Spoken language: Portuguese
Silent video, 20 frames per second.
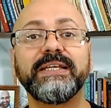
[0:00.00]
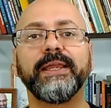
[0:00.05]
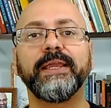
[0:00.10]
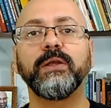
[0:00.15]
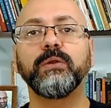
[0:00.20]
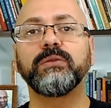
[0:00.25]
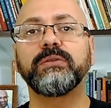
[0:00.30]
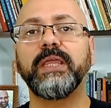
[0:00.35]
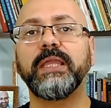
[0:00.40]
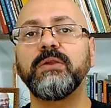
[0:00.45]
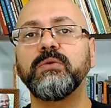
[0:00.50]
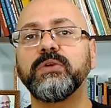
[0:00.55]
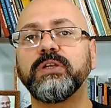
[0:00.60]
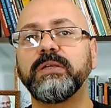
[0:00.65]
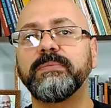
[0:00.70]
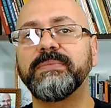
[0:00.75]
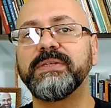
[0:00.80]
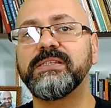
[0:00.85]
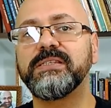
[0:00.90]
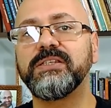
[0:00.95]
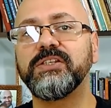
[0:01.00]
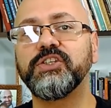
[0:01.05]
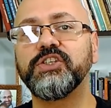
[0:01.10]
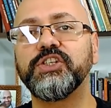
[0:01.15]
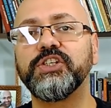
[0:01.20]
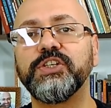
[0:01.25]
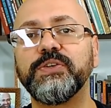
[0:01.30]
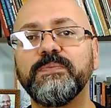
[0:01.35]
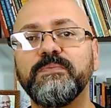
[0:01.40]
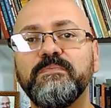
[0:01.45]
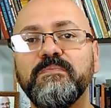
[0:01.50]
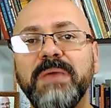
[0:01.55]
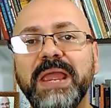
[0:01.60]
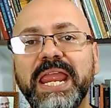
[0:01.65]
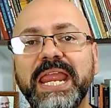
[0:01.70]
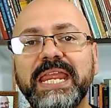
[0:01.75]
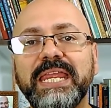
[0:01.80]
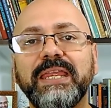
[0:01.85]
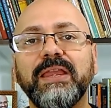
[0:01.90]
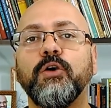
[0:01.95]
eu tenho que me sentir
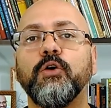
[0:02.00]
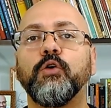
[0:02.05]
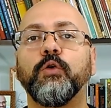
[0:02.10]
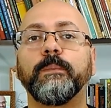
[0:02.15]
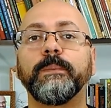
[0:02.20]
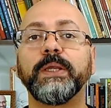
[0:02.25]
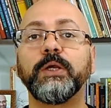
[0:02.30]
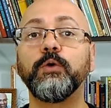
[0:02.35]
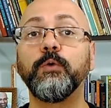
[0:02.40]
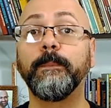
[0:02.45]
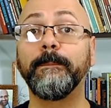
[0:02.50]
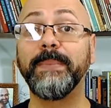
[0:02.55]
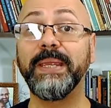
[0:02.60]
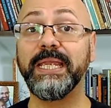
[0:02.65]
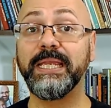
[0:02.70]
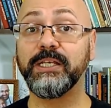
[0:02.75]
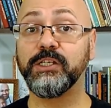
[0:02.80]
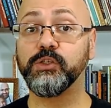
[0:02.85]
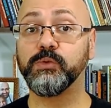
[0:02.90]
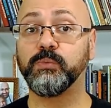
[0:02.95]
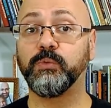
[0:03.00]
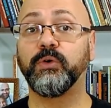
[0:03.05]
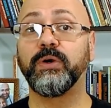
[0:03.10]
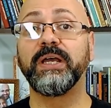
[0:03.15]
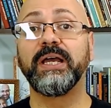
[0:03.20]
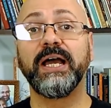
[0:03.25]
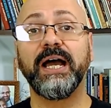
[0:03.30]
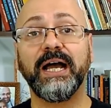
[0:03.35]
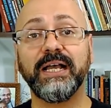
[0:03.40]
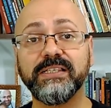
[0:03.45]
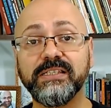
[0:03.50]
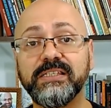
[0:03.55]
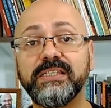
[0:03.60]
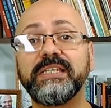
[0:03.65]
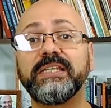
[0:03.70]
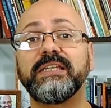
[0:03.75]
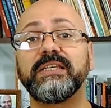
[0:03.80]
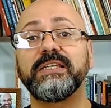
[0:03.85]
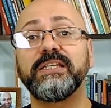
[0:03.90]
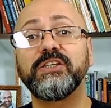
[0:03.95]
bem comigo mesmo.
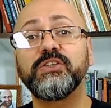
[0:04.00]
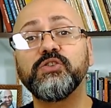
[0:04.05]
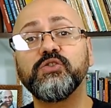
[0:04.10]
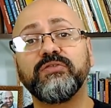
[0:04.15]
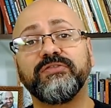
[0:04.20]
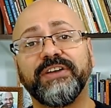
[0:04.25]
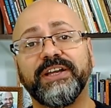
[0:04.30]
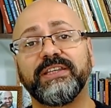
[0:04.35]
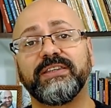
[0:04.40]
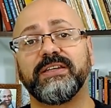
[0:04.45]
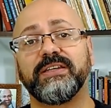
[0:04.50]
Assim, isso vai